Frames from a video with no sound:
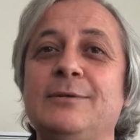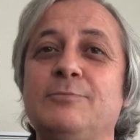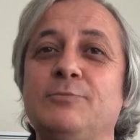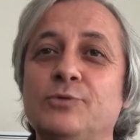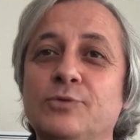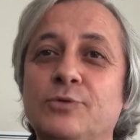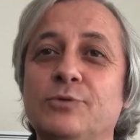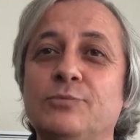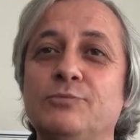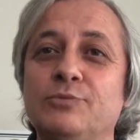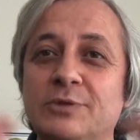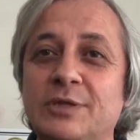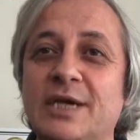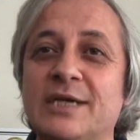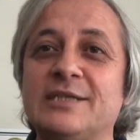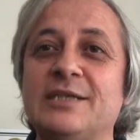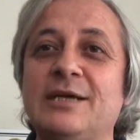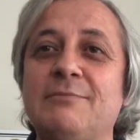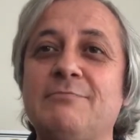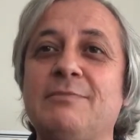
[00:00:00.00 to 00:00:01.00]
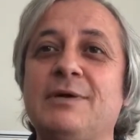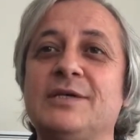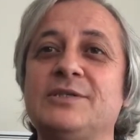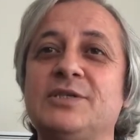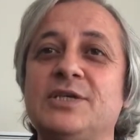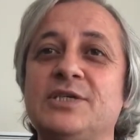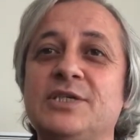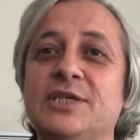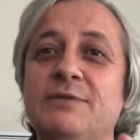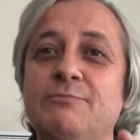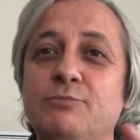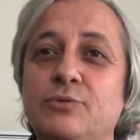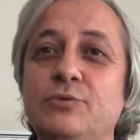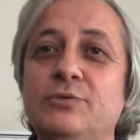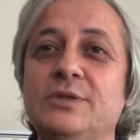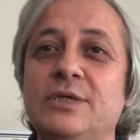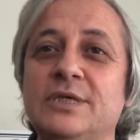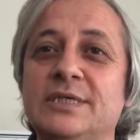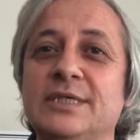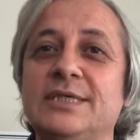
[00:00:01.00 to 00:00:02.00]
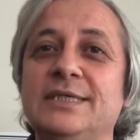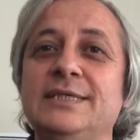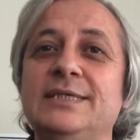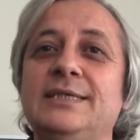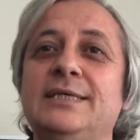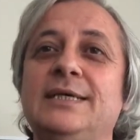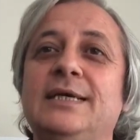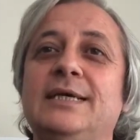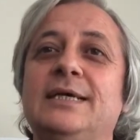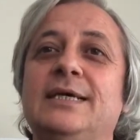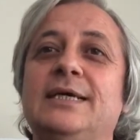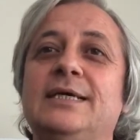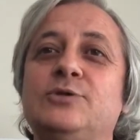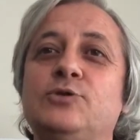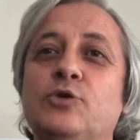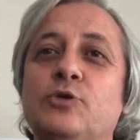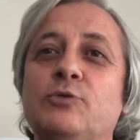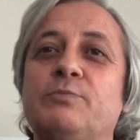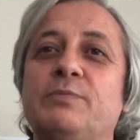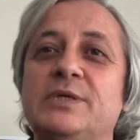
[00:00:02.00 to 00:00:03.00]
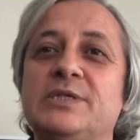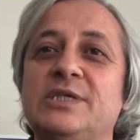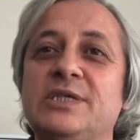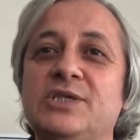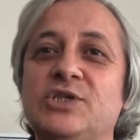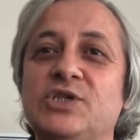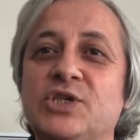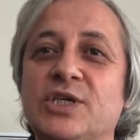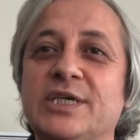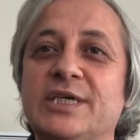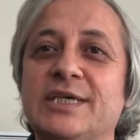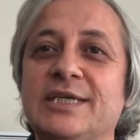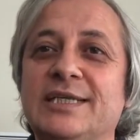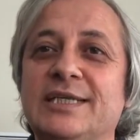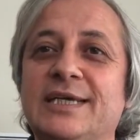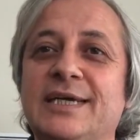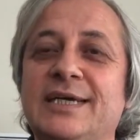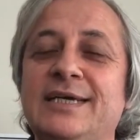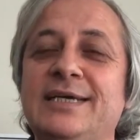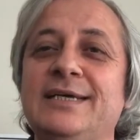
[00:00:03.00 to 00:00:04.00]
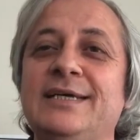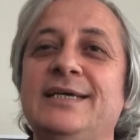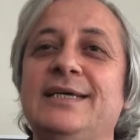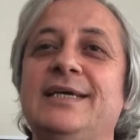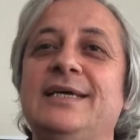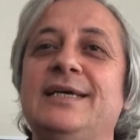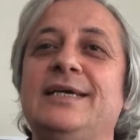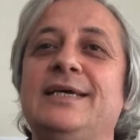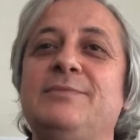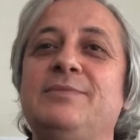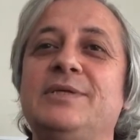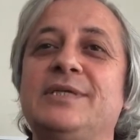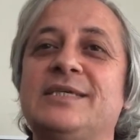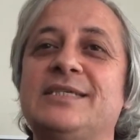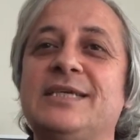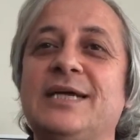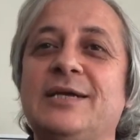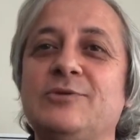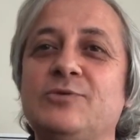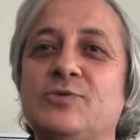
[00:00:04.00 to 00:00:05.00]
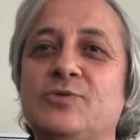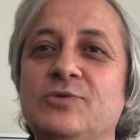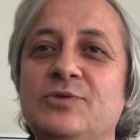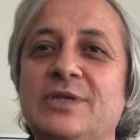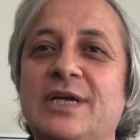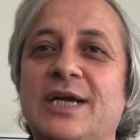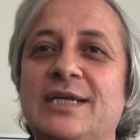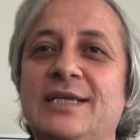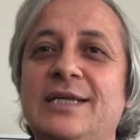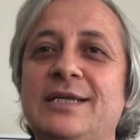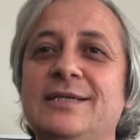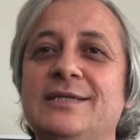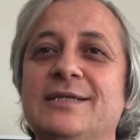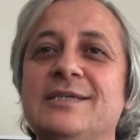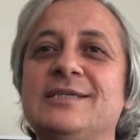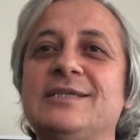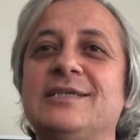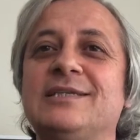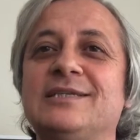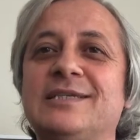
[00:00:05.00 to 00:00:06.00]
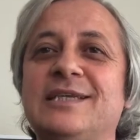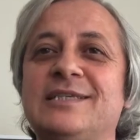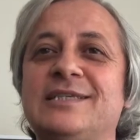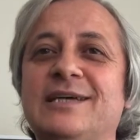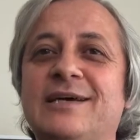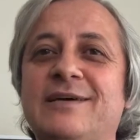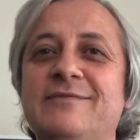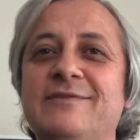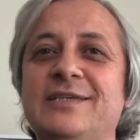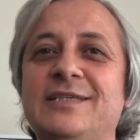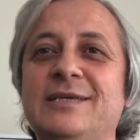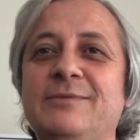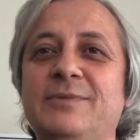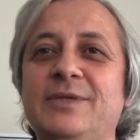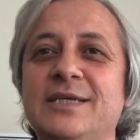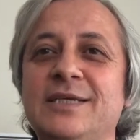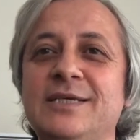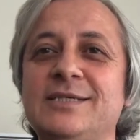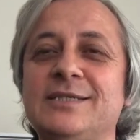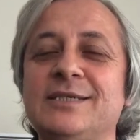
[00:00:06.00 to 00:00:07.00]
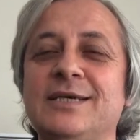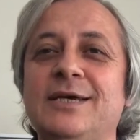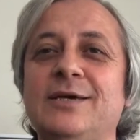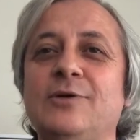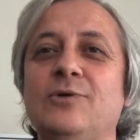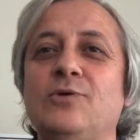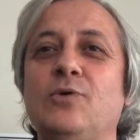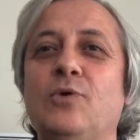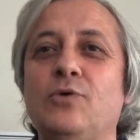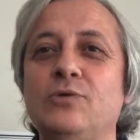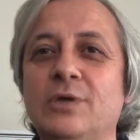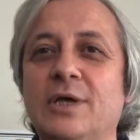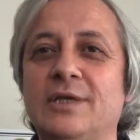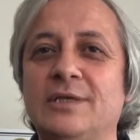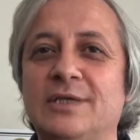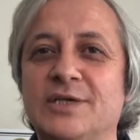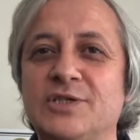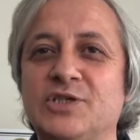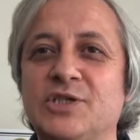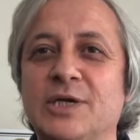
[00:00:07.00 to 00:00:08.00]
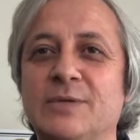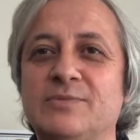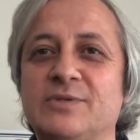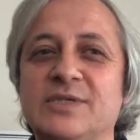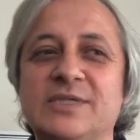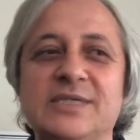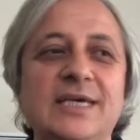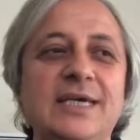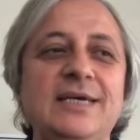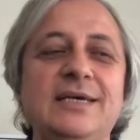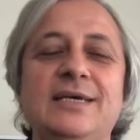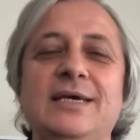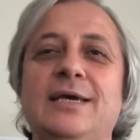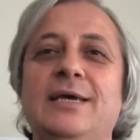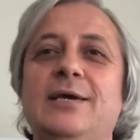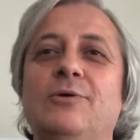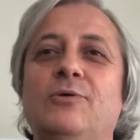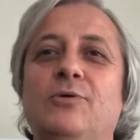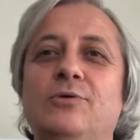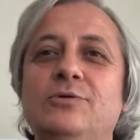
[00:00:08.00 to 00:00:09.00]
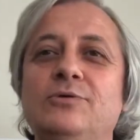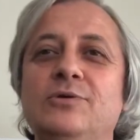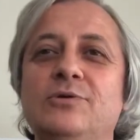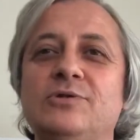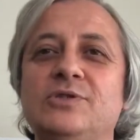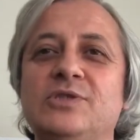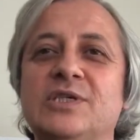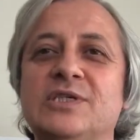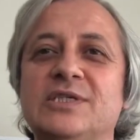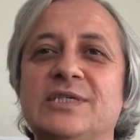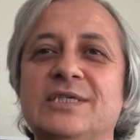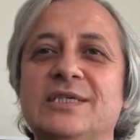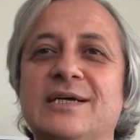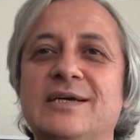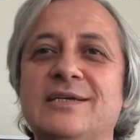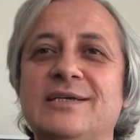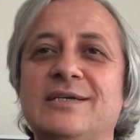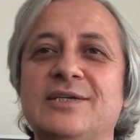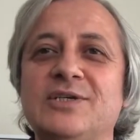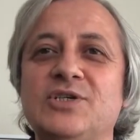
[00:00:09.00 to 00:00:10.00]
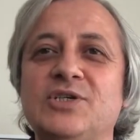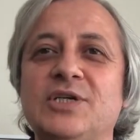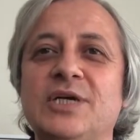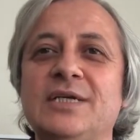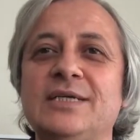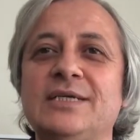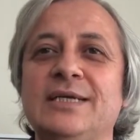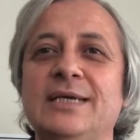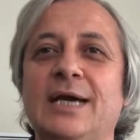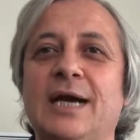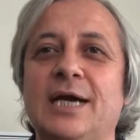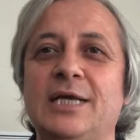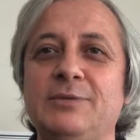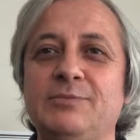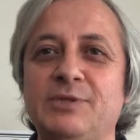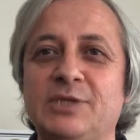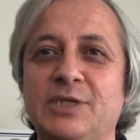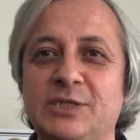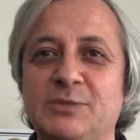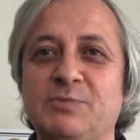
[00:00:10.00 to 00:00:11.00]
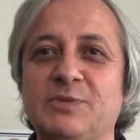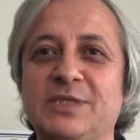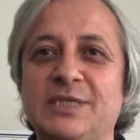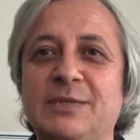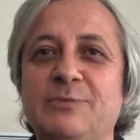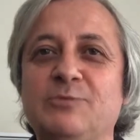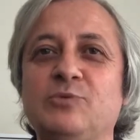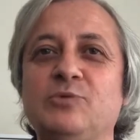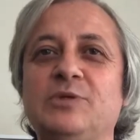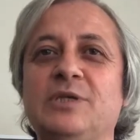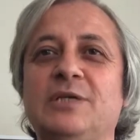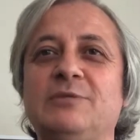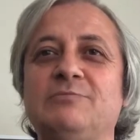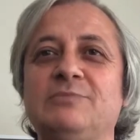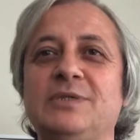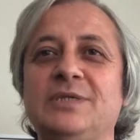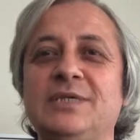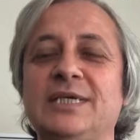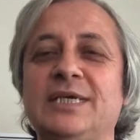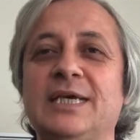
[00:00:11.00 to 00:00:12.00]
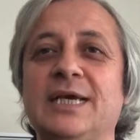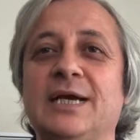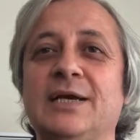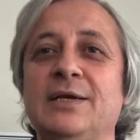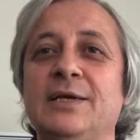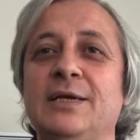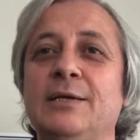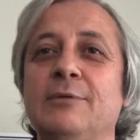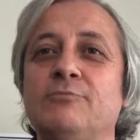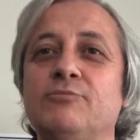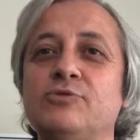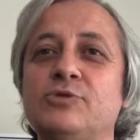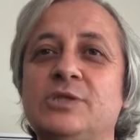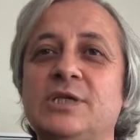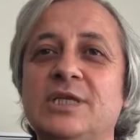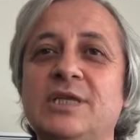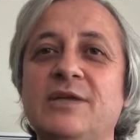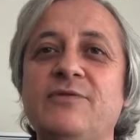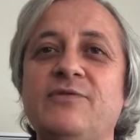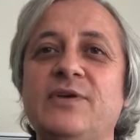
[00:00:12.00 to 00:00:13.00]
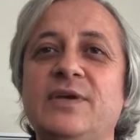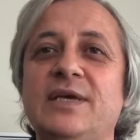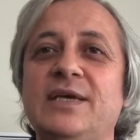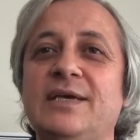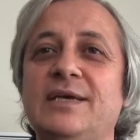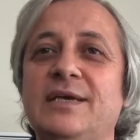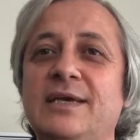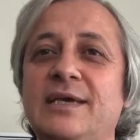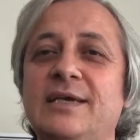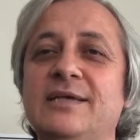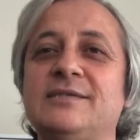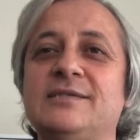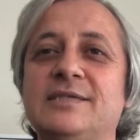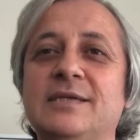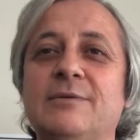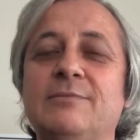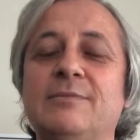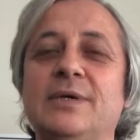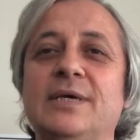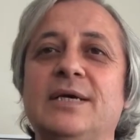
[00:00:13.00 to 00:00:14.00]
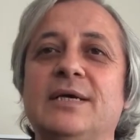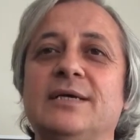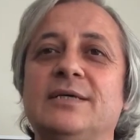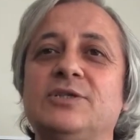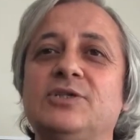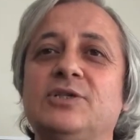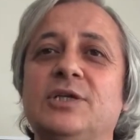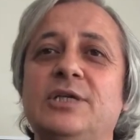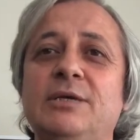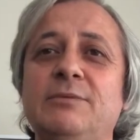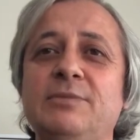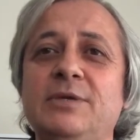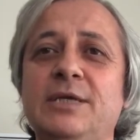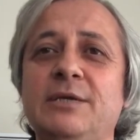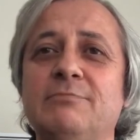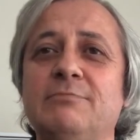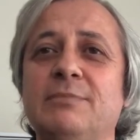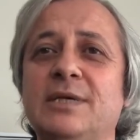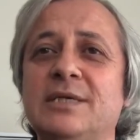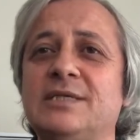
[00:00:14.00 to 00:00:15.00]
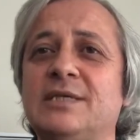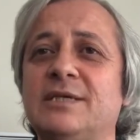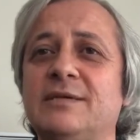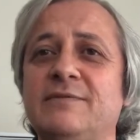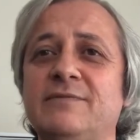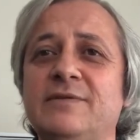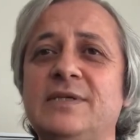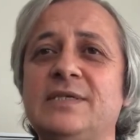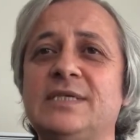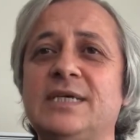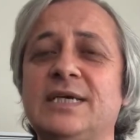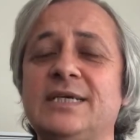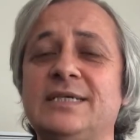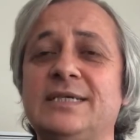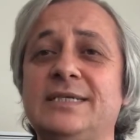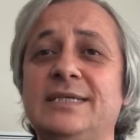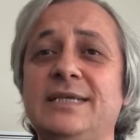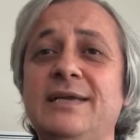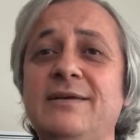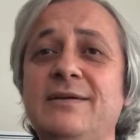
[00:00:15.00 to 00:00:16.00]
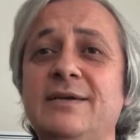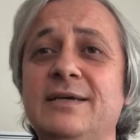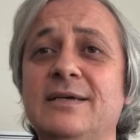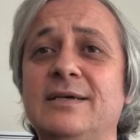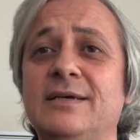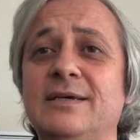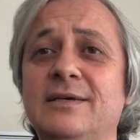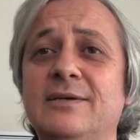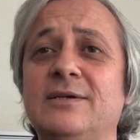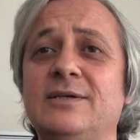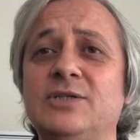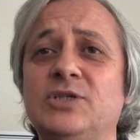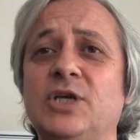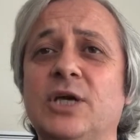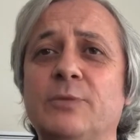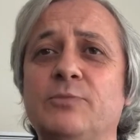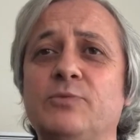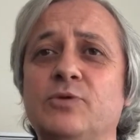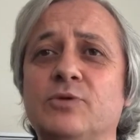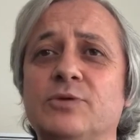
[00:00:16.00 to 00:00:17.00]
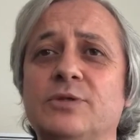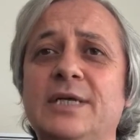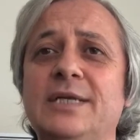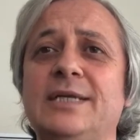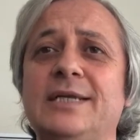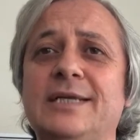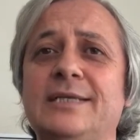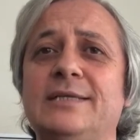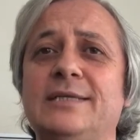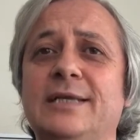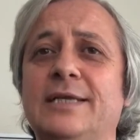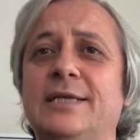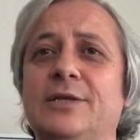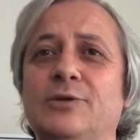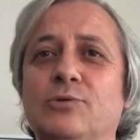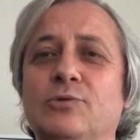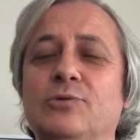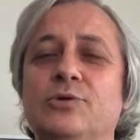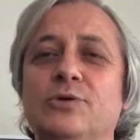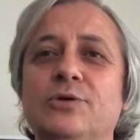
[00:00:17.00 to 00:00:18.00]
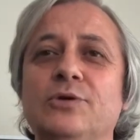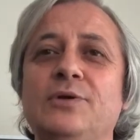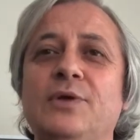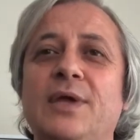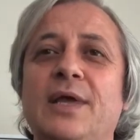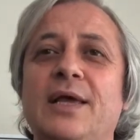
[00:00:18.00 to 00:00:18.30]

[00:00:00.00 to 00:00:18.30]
Bugün bunlardan bahsedeceğim. Bunları e, çok basit şekilde e, bitkisel ürünlerle nasıl tedavi edebiliriz onu anlatacağım size. Onun öncesinde arkadaşlar hani bir tespitte bulunalım dedik ya. Bu sedefe, egzamaya, işte ne bileyim mantara vesaire ne e, şey yapıyor, ne, ne neden oluyor?